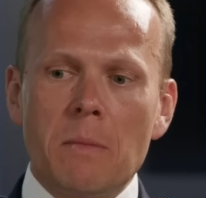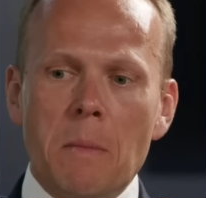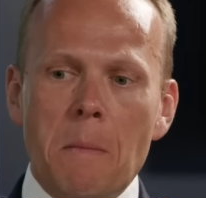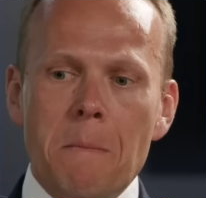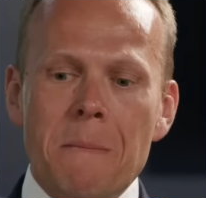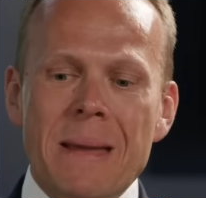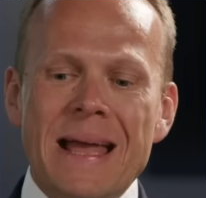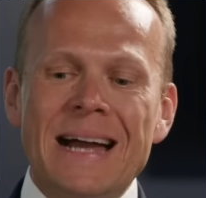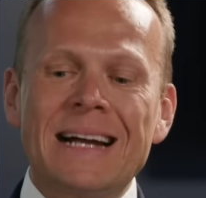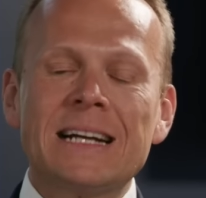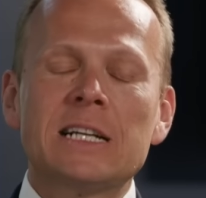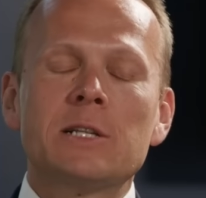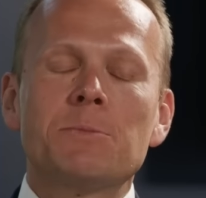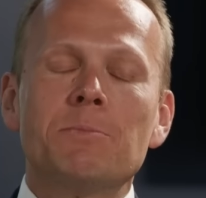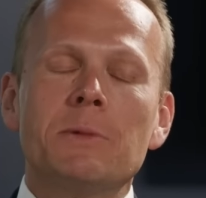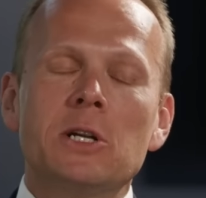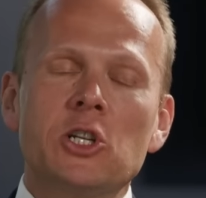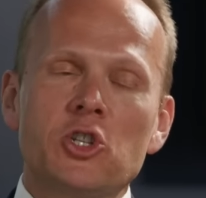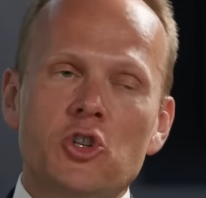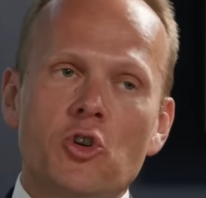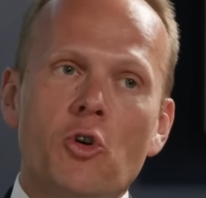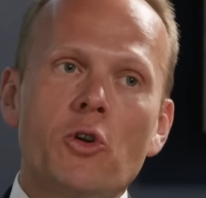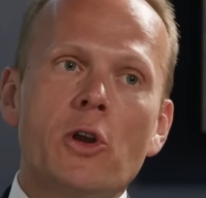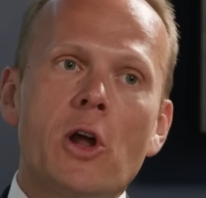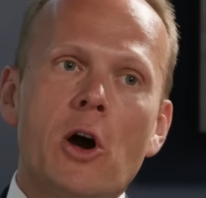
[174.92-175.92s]
merkt man
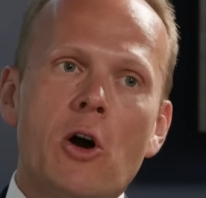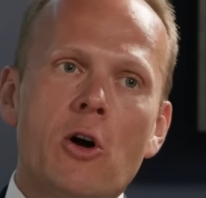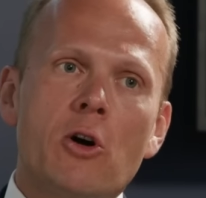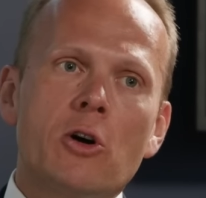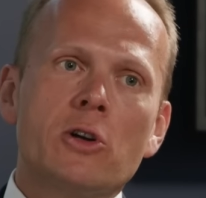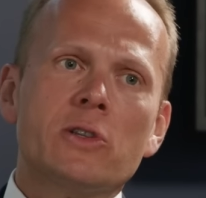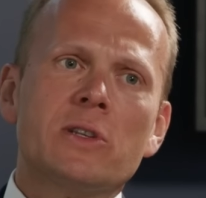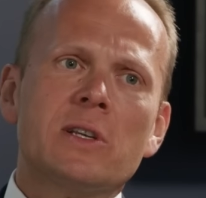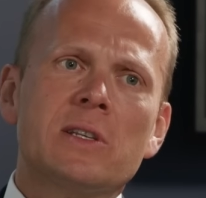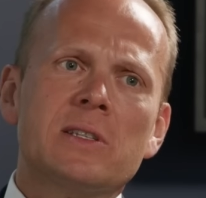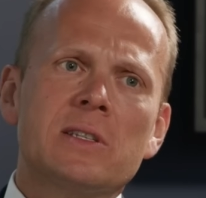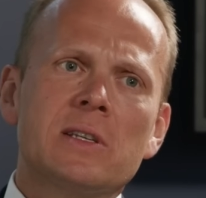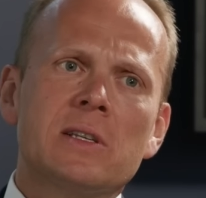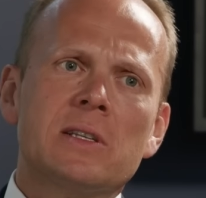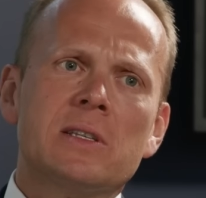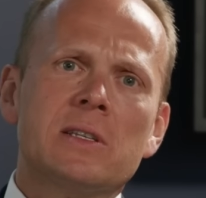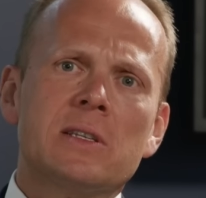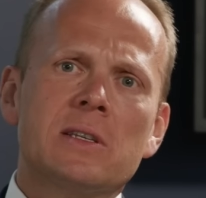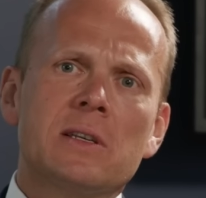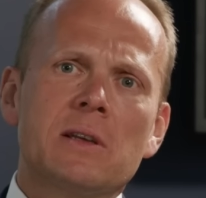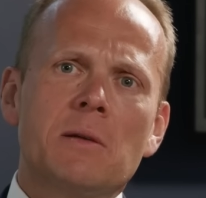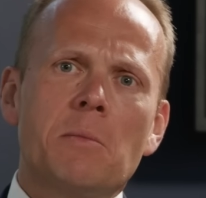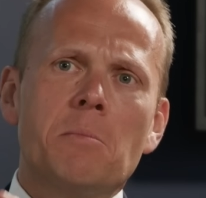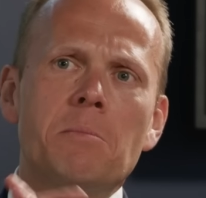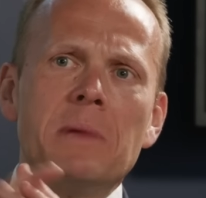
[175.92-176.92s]
schon auch, dass
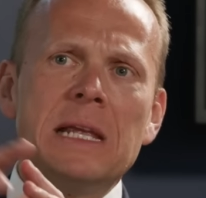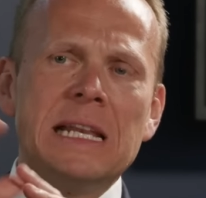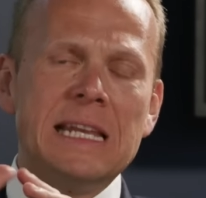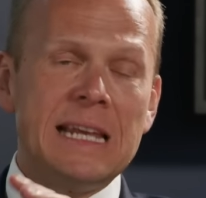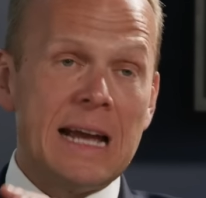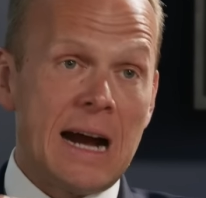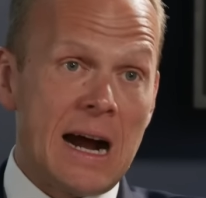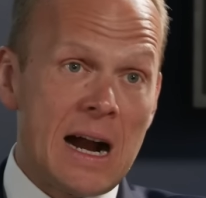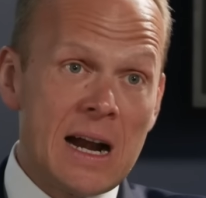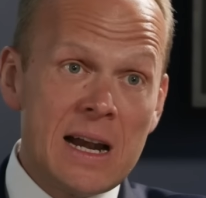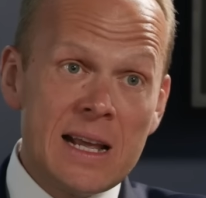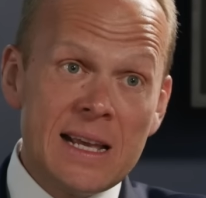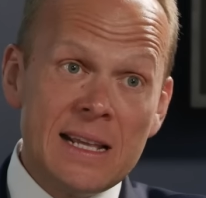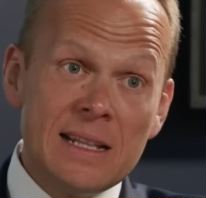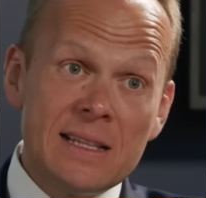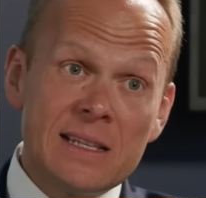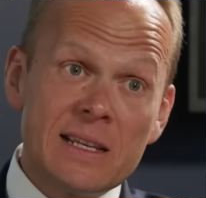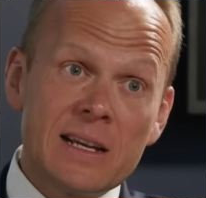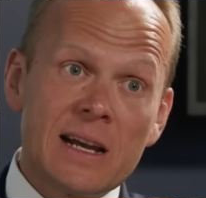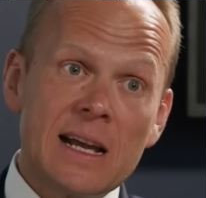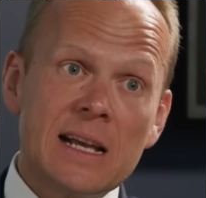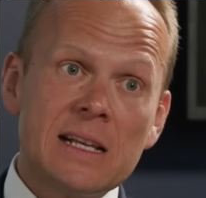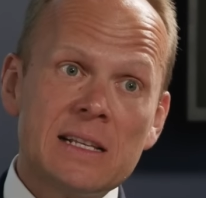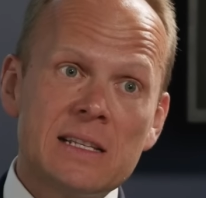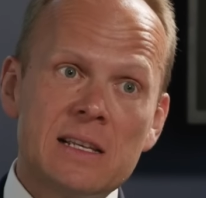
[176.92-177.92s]
das mediale
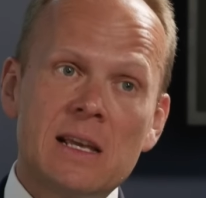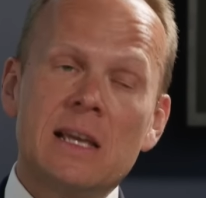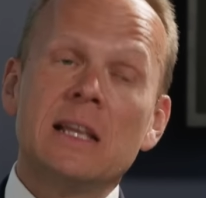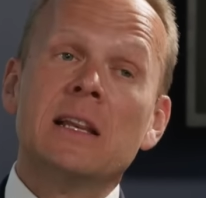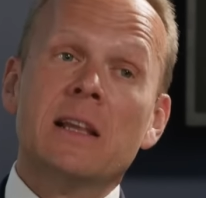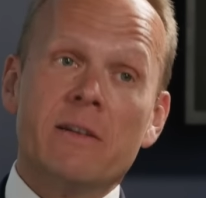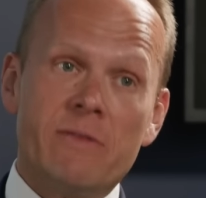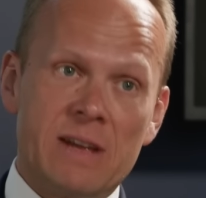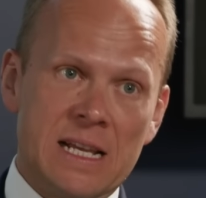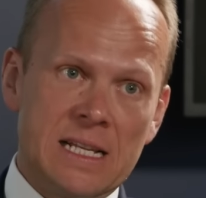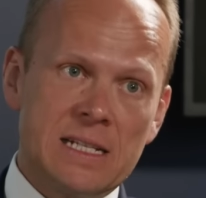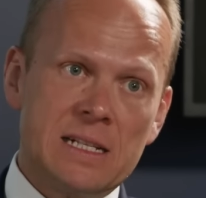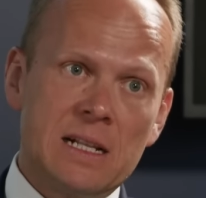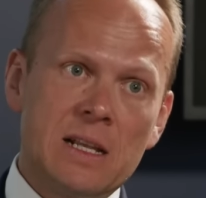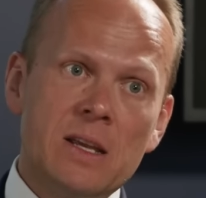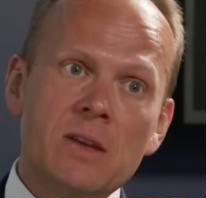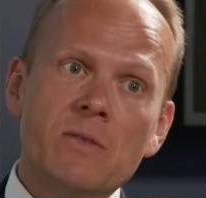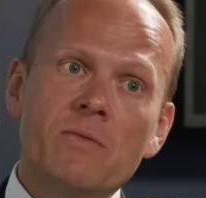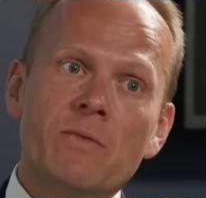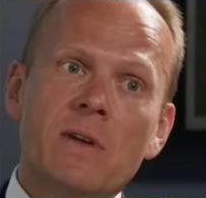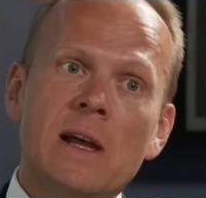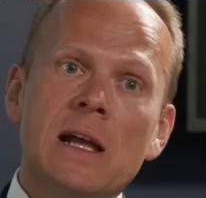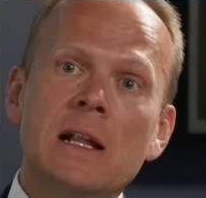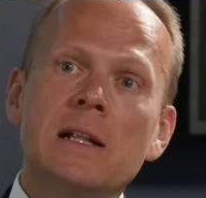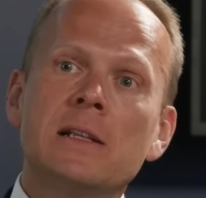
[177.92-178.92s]
Interesse in der
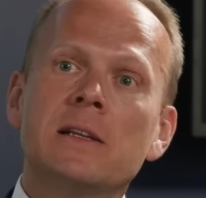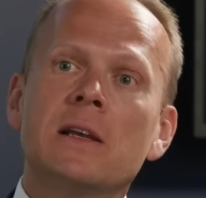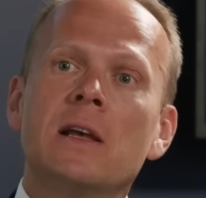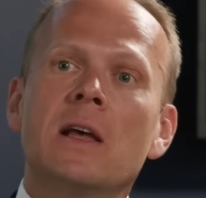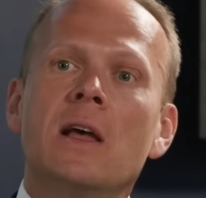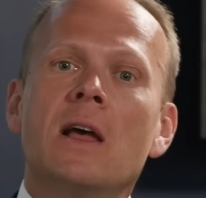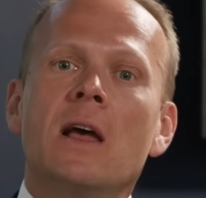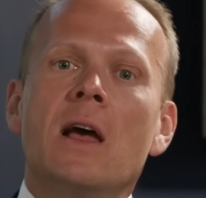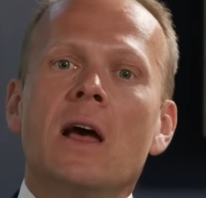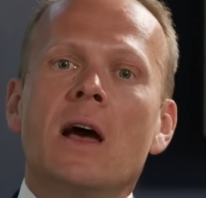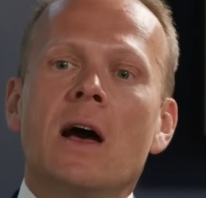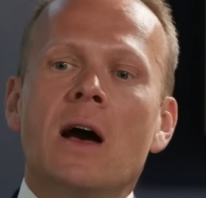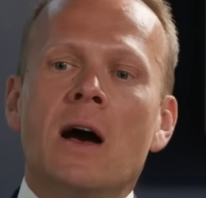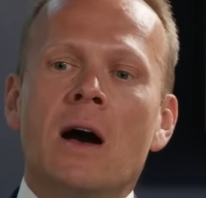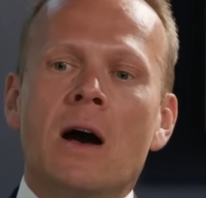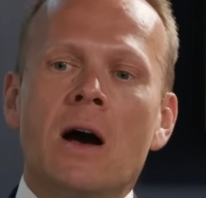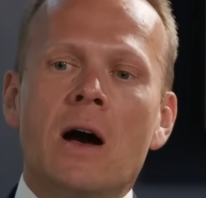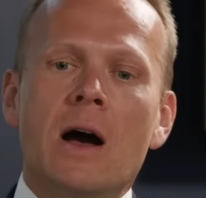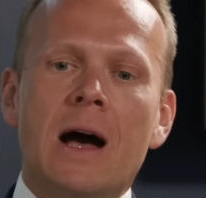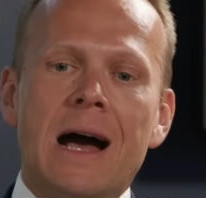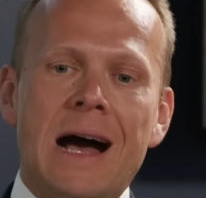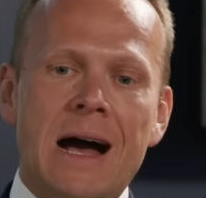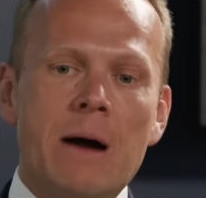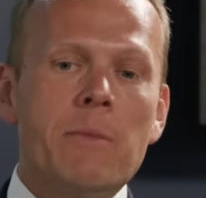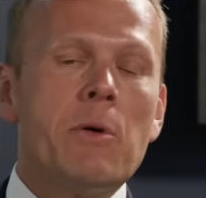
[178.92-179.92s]
westlichen Welt, äh,
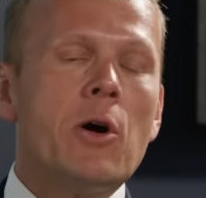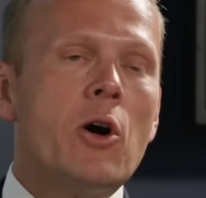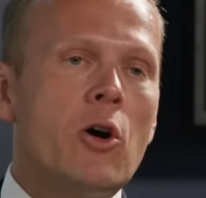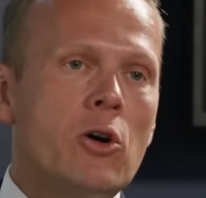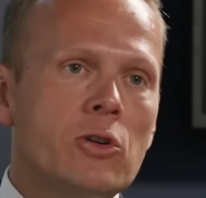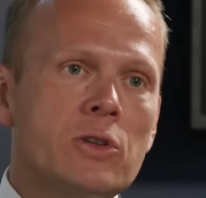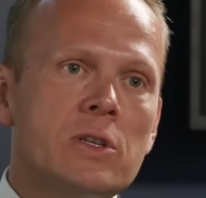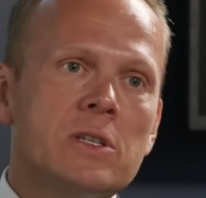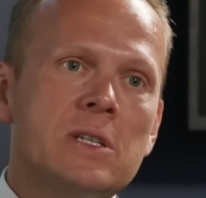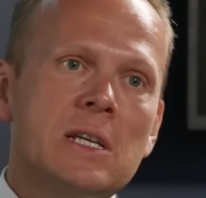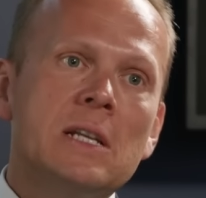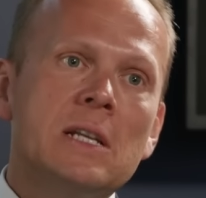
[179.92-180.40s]
aber auch das